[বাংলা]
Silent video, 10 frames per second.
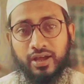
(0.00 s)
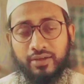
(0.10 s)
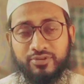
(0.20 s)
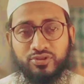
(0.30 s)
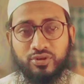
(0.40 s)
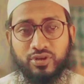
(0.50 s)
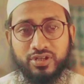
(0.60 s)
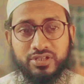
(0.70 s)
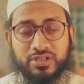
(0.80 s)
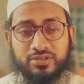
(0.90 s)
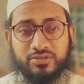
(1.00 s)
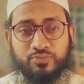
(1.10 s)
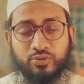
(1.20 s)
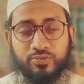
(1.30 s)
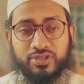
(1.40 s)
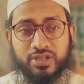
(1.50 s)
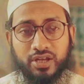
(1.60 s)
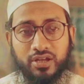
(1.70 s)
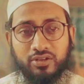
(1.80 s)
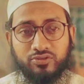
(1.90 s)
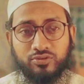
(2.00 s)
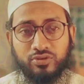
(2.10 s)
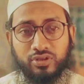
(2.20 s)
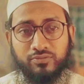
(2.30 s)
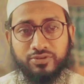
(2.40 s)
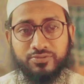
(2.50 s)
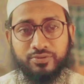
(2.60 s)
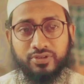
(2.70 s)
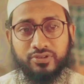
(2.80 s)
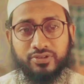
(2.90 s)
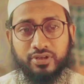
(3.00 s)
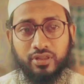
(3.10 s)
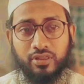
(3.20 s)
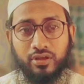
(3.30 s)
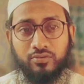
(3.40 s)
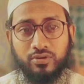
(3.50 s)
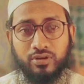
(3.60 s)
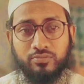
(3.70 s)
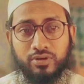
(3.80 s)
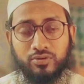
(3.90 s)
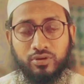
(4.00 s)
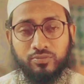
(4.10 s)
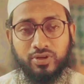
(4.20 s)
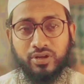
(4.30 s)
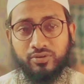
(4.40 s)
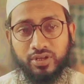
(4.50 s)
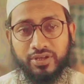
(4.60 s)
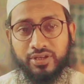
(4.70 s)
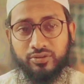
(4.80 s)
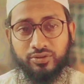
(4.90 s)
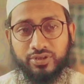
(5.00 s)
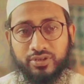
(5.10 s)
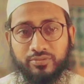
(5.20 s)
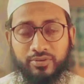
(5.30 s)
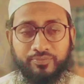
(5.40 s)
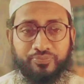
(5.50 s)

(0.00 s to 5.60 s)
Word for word: আমি জহরের পূর্বে চার রাকাত সুন্নত নামাজ পড়িতেছি আল্লাহ আকবর কল্পনা করলে নিয়ত হয়ে যাবে